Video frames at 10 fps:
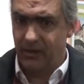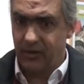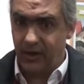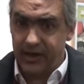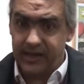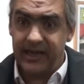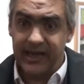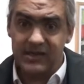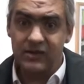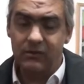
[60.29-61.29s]
Pero en este
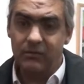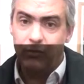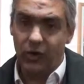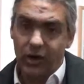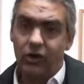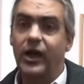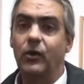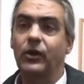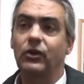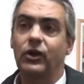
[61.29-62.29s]
caso, ponernos de
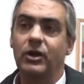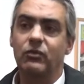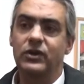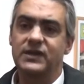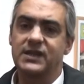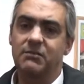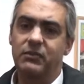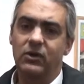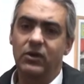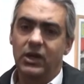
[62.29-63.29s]
acuerdo con el
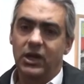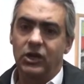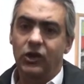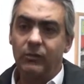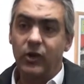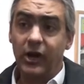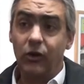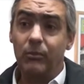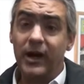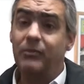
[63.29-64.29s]
municipio y no
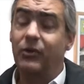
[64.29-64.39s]
demorarnos más,